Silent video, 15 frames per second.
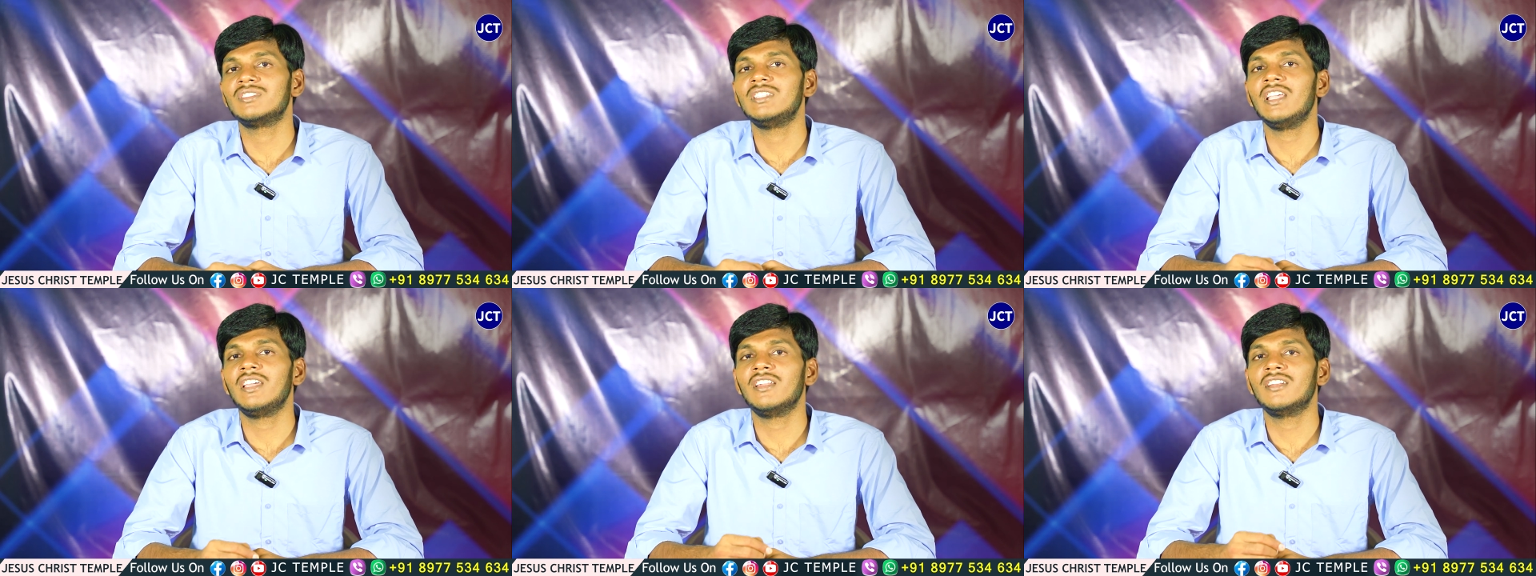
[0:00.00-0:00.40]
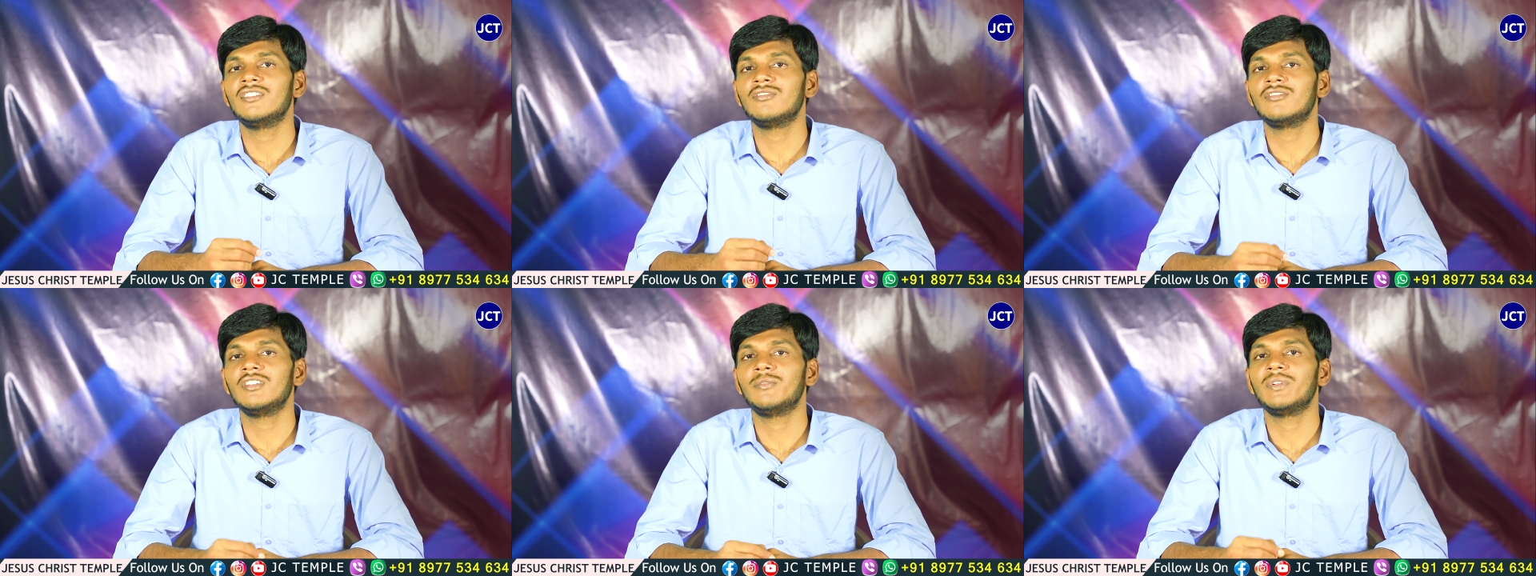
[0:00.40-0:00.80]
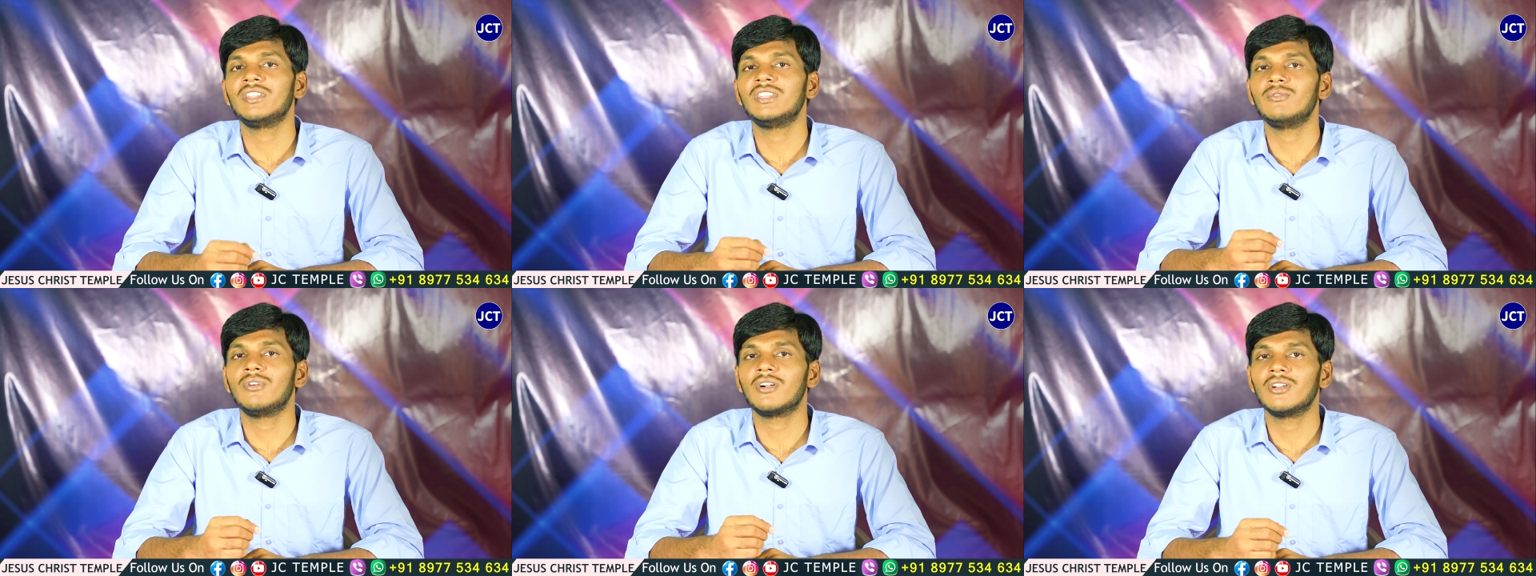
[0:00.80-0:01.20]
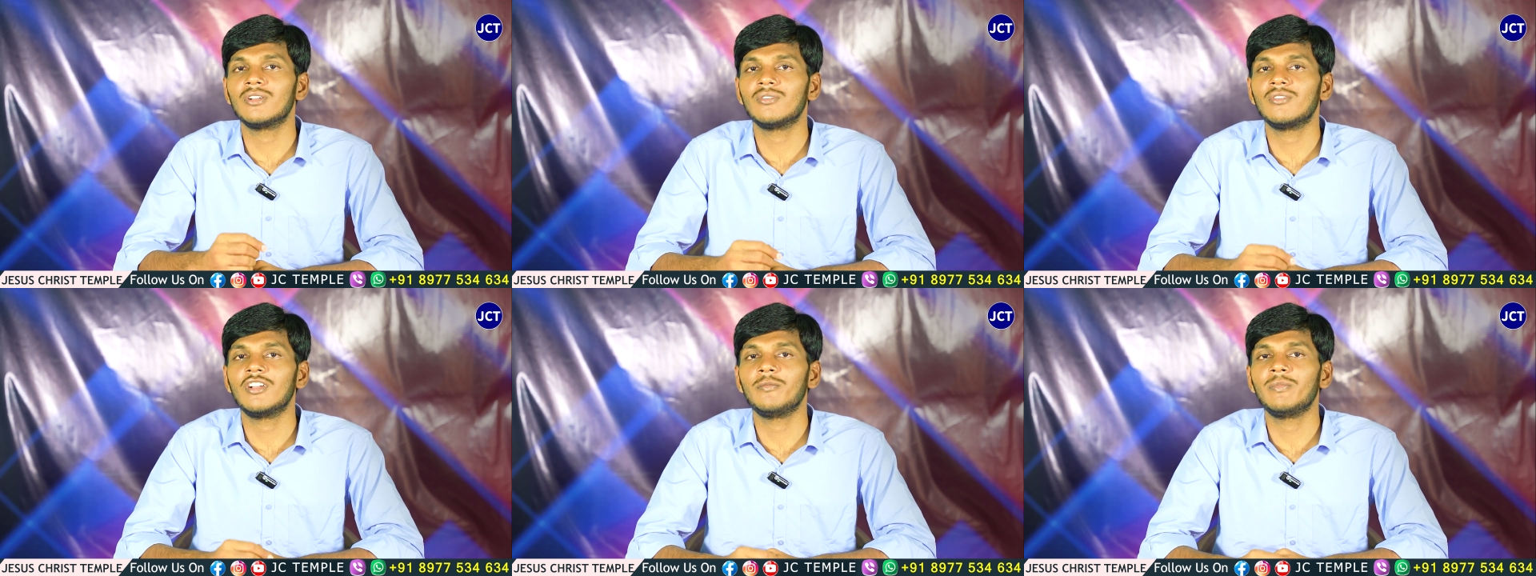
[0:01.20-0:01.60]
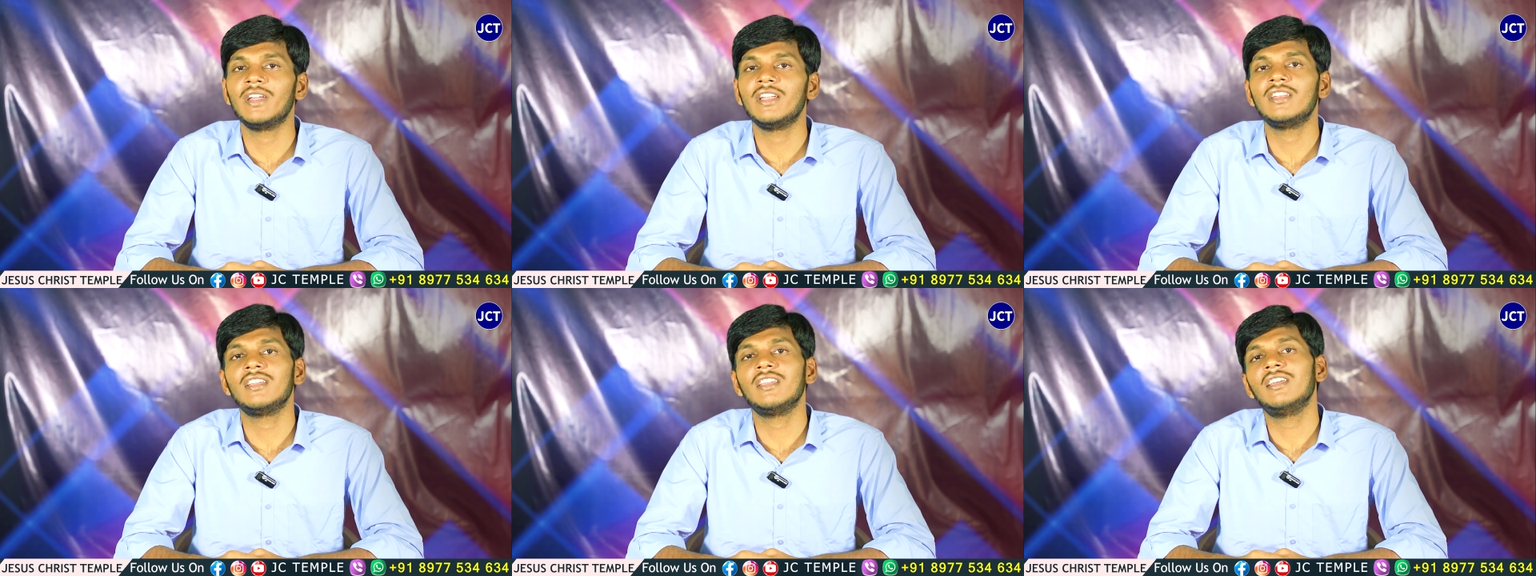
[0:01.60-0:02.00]
సీక్రెట్ అనుకున్న ప్రతి ఒక్కటి కూడా
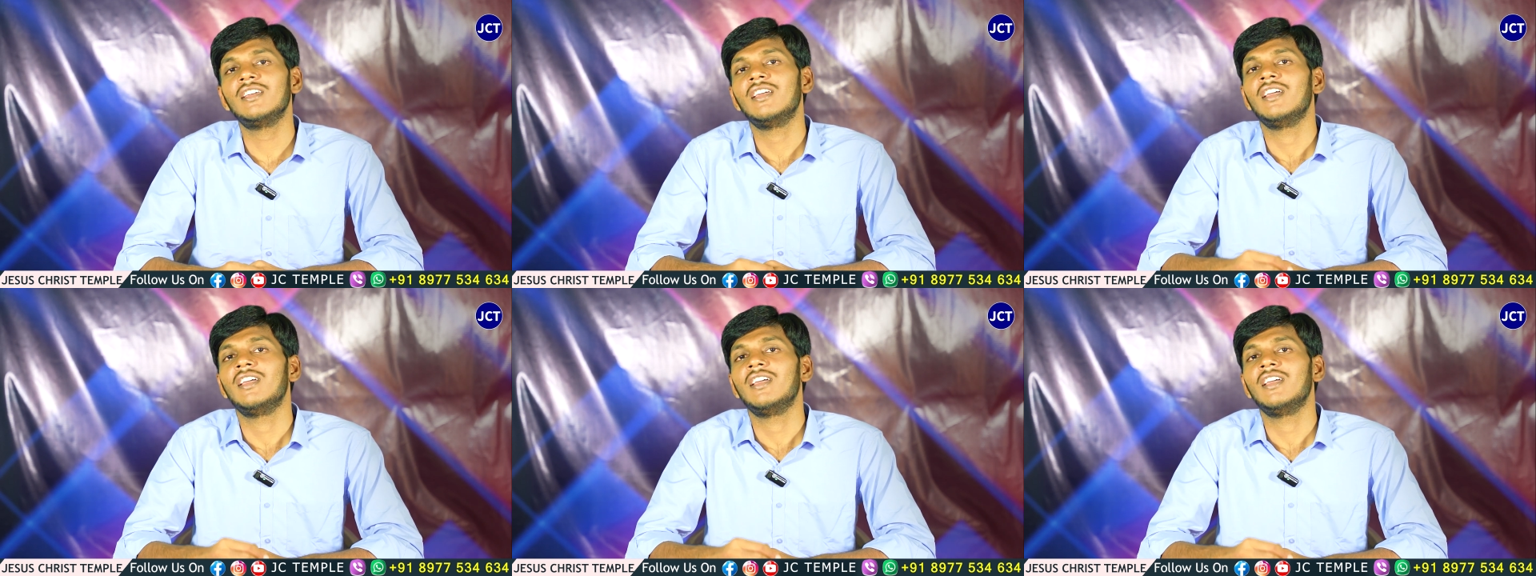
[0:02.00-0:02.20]
బయటికి